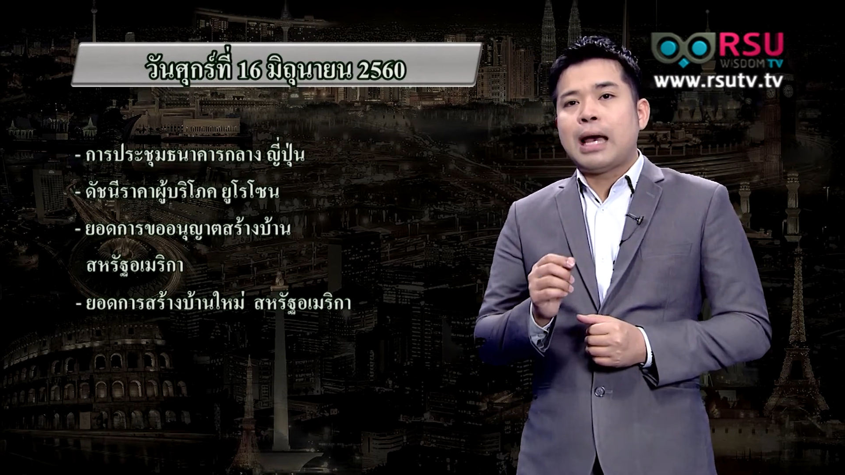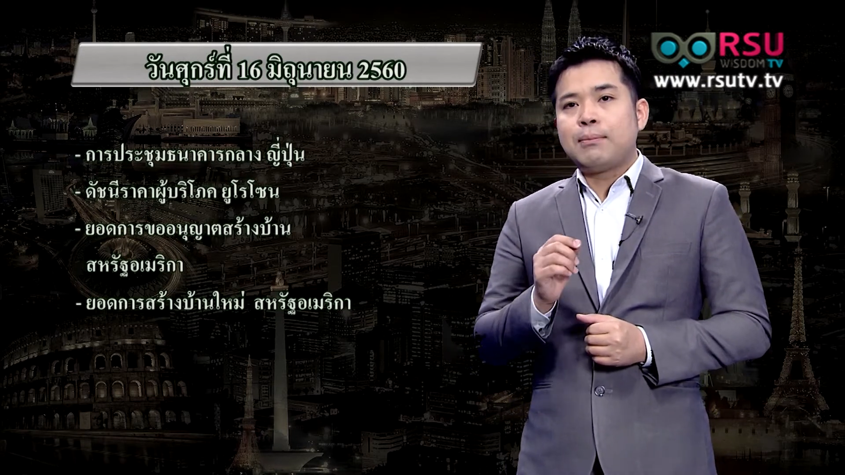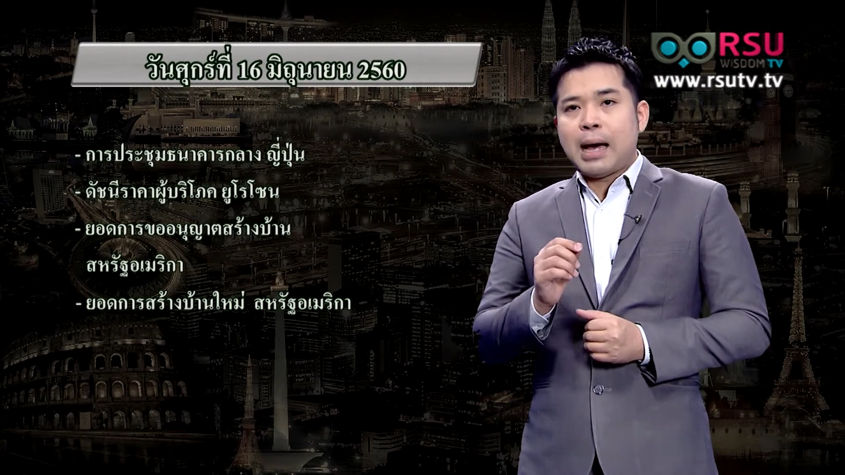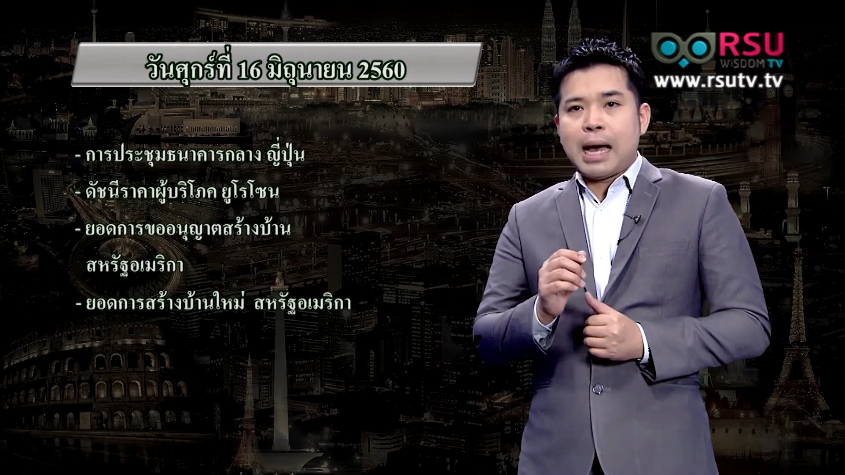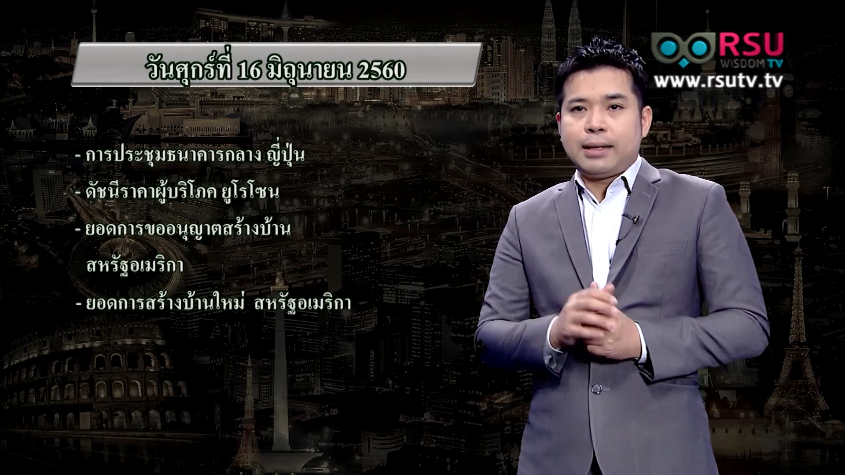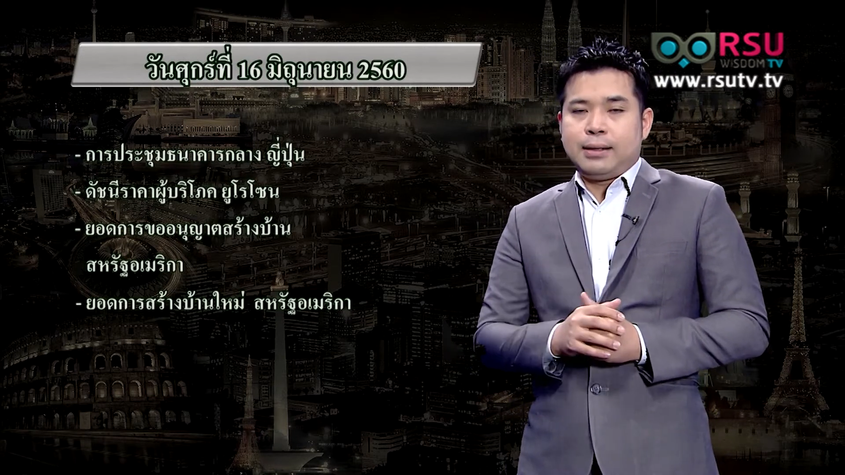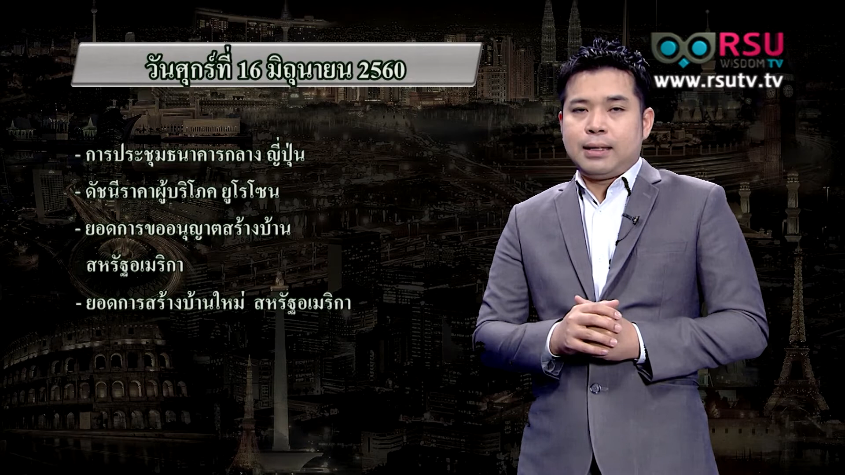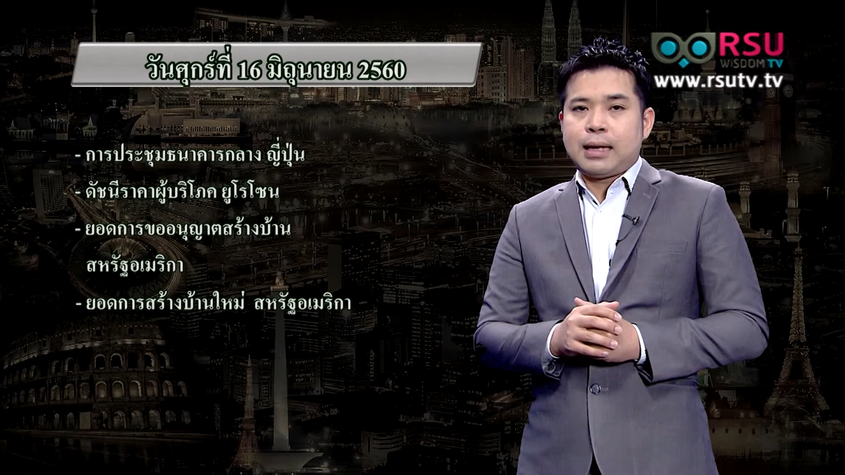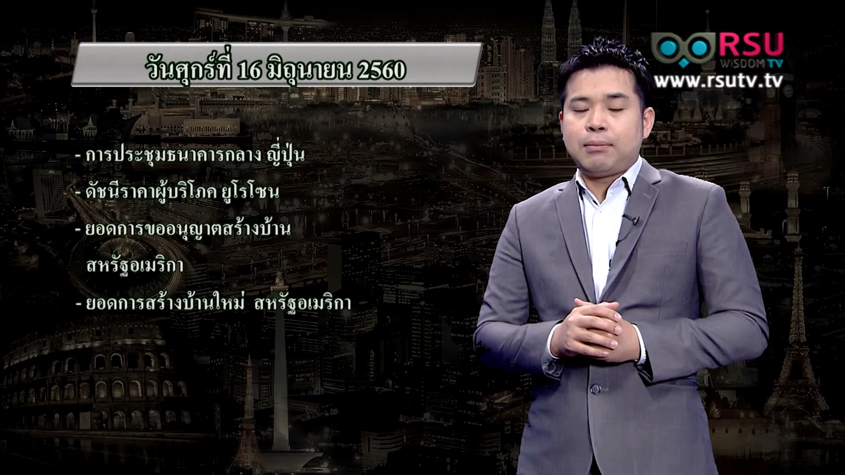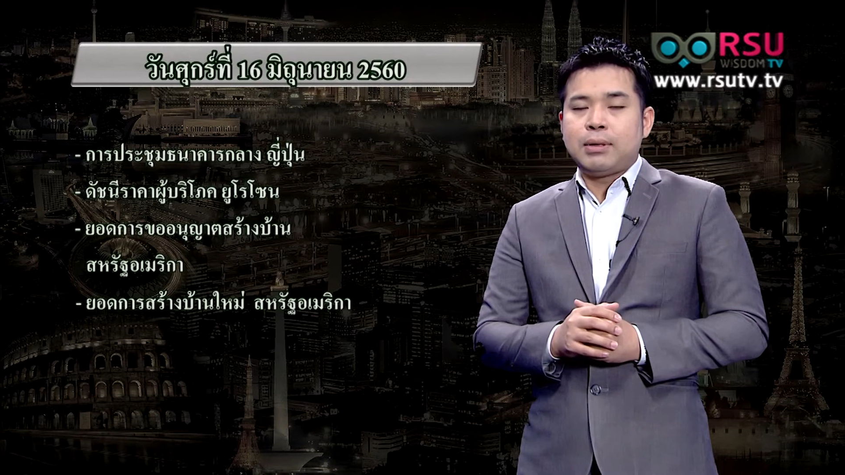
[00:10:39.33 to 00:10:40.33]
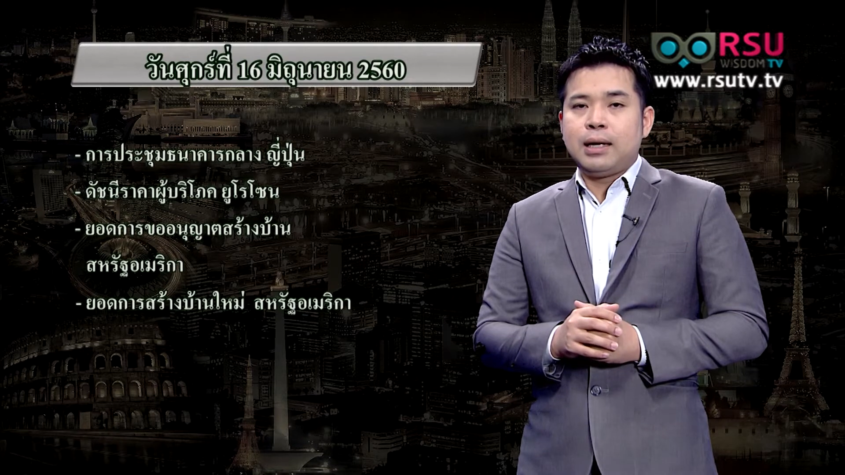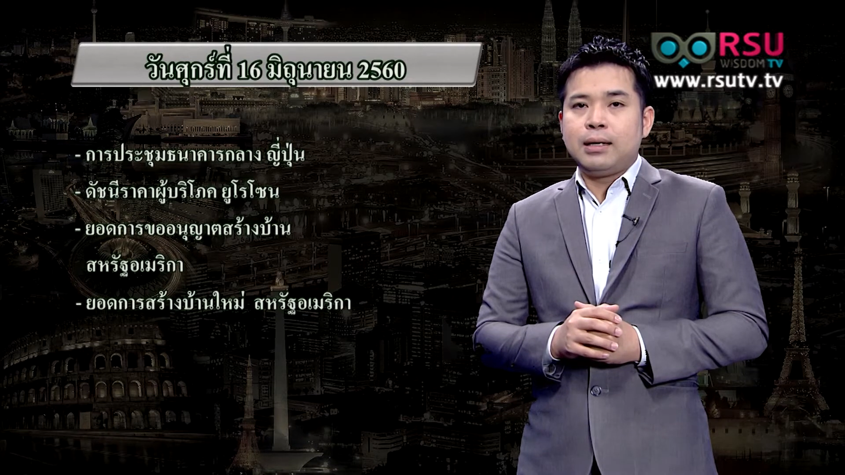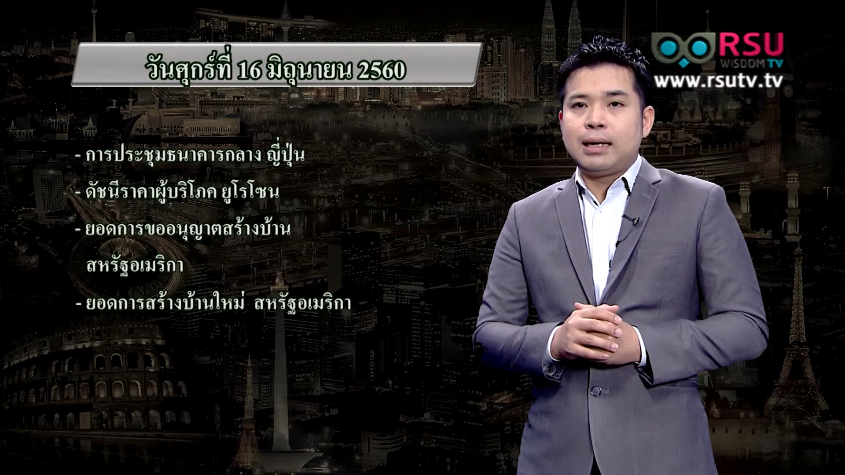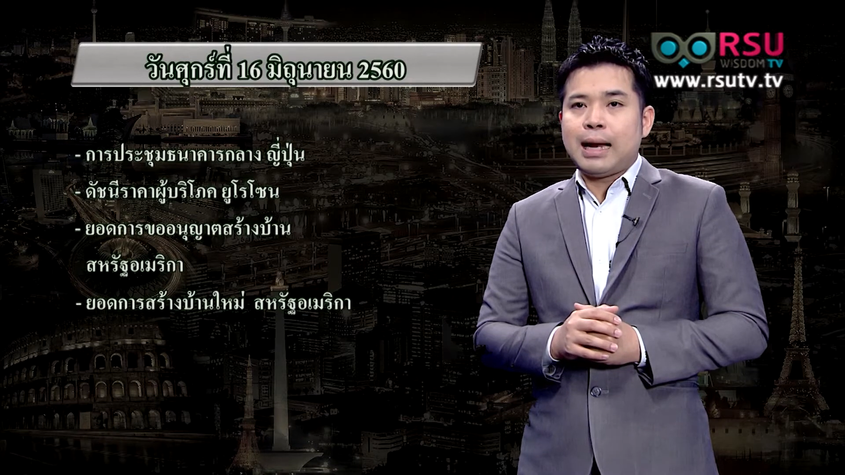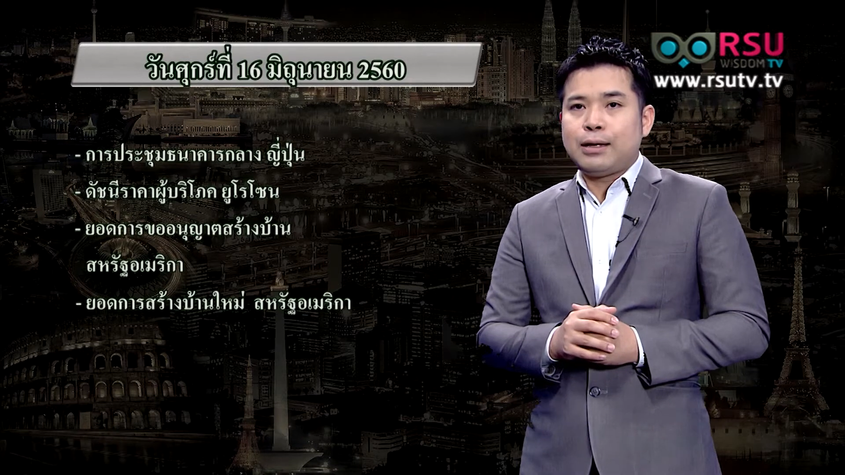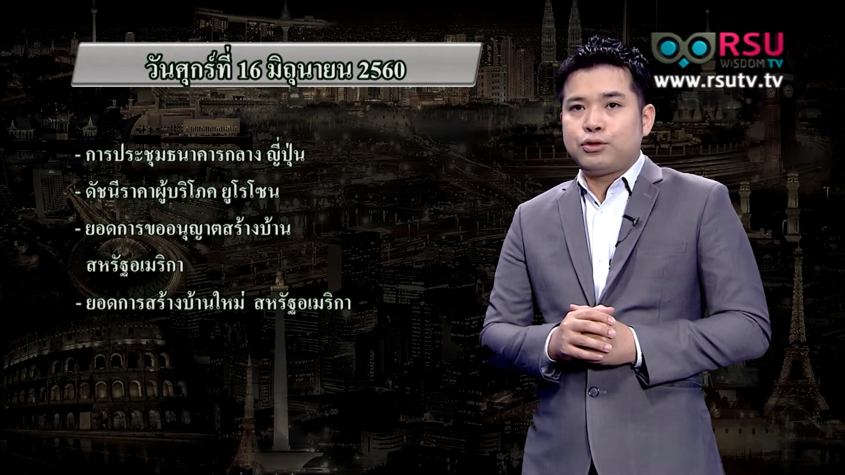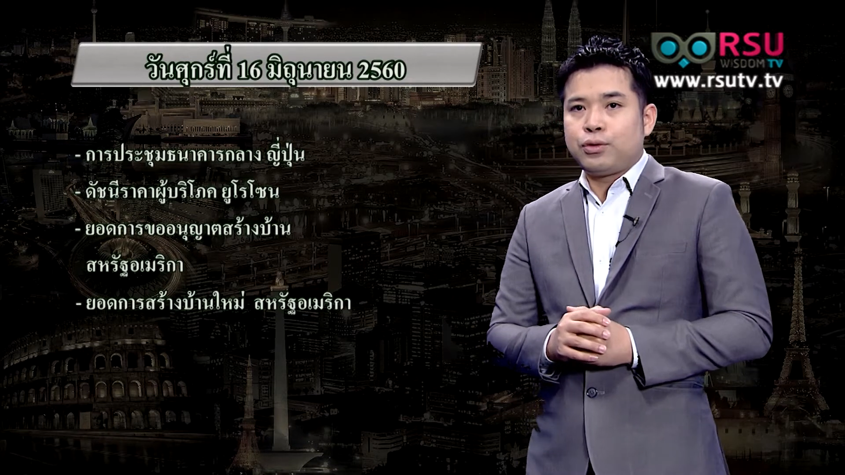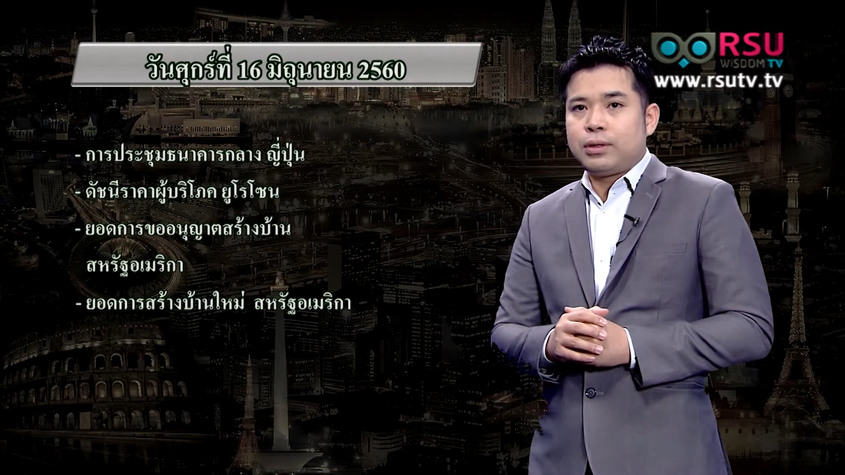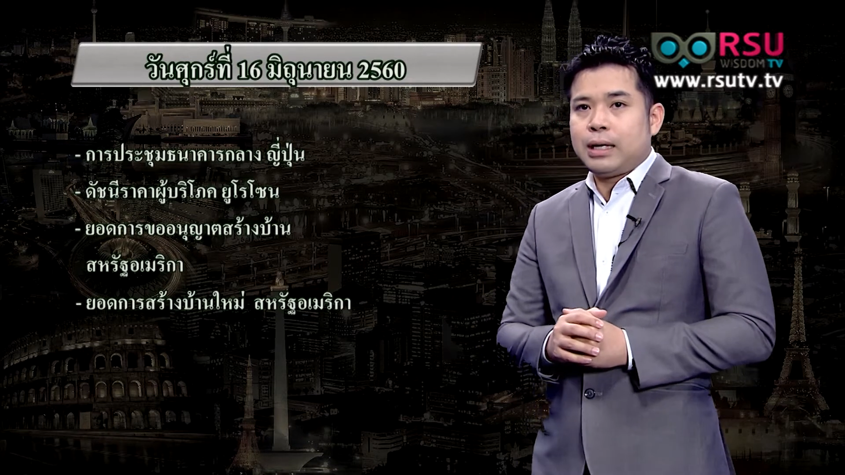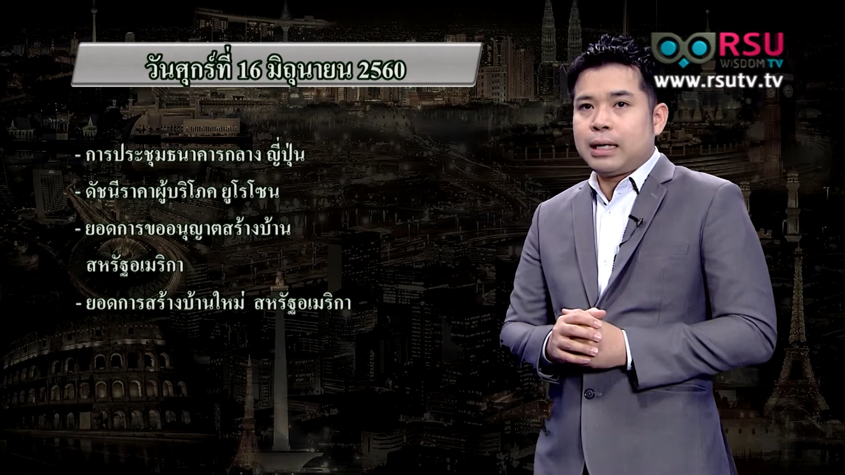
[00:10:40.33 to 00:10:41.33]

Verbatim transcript: สร้างบ้านนะครับในเดือนล่าสุด